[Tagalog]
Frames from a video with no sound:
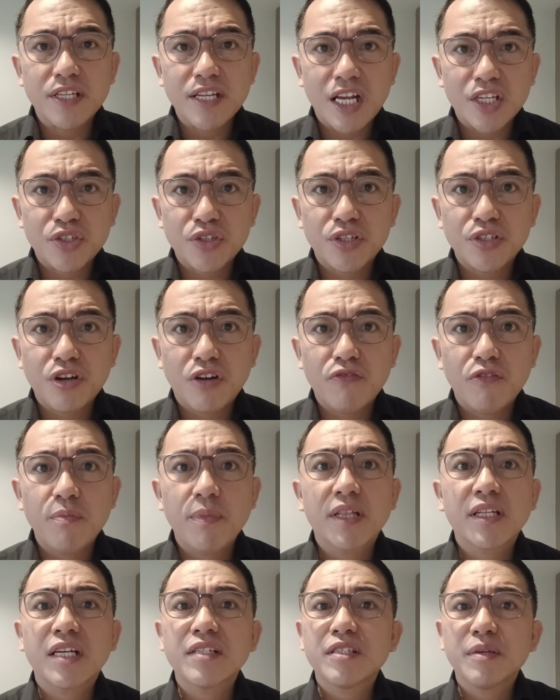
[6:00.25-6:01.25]
sa national
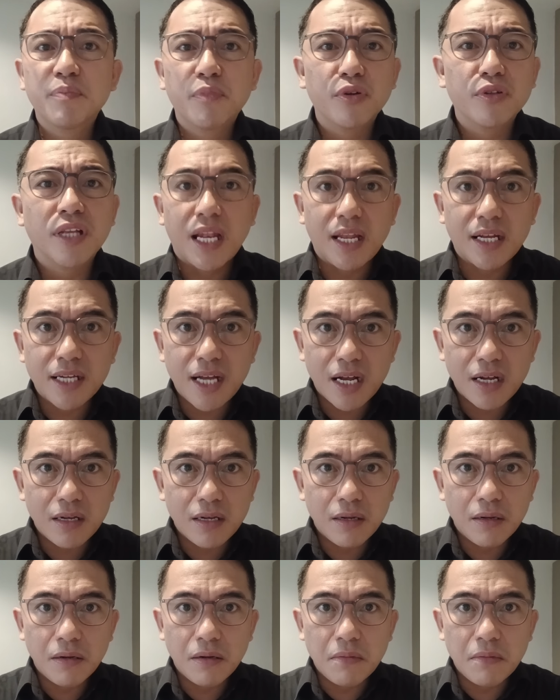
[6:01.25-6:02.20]
government kasi po talagang